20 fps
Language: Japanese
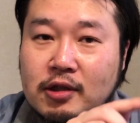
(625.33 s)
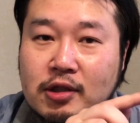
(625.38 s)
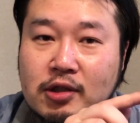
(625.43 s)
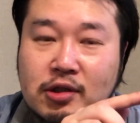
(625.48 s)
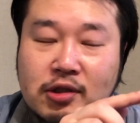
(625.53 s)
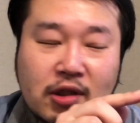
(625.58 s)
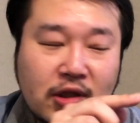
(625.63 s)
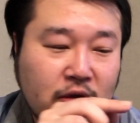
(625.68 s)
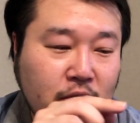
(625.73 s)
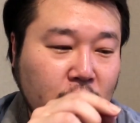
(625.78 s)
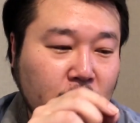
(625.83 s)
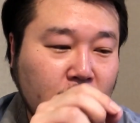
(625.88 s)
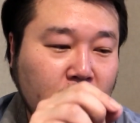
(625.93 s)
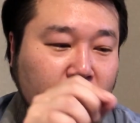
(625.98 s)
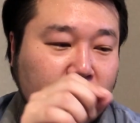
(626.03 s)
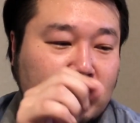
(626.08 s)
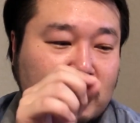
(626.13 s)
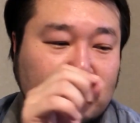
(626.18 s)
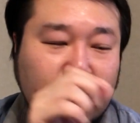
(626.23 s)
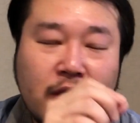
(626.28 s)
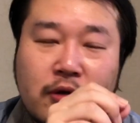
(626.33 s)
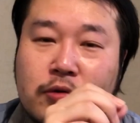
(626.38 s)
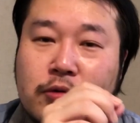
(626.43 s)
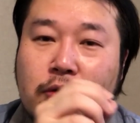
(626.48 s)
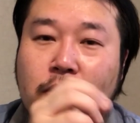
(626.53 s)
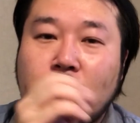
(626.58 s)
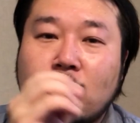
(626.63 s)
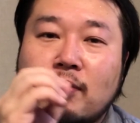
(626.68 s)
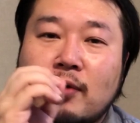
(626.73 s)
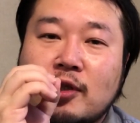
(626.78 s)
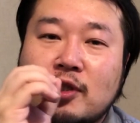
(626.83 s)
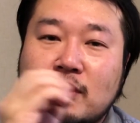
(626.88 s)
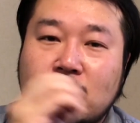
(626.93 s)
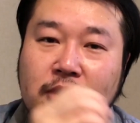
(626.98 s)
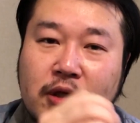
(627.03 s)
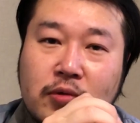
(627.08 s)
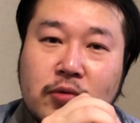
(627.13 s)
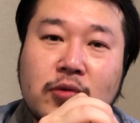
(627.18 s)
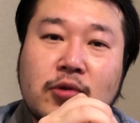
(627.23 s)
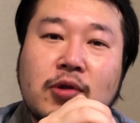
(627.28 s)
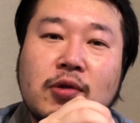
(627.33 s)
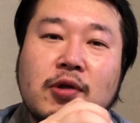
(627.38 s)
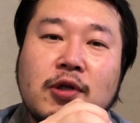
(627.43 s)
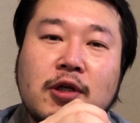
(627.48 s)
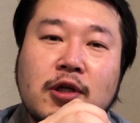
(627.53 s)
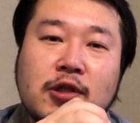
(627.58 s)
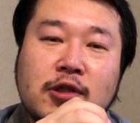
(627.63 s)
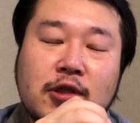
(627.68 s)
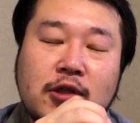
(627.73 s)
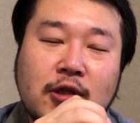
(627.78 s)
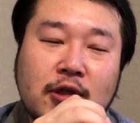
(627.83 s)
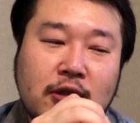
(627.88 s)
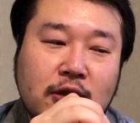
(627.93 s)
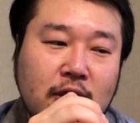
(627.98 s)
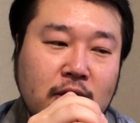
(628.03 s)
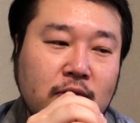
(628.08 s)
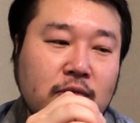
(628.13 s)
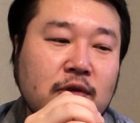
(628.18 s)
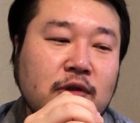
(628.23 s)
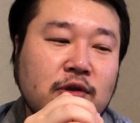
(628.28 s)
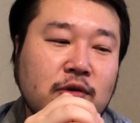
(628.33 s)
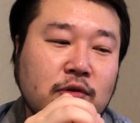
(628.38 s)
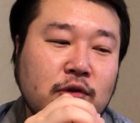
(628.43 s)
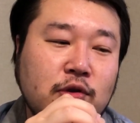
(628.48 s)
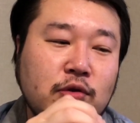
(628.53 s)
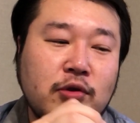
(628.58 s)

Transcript: きっちりこう締めるところは締めるっていう感じでやってるんですよ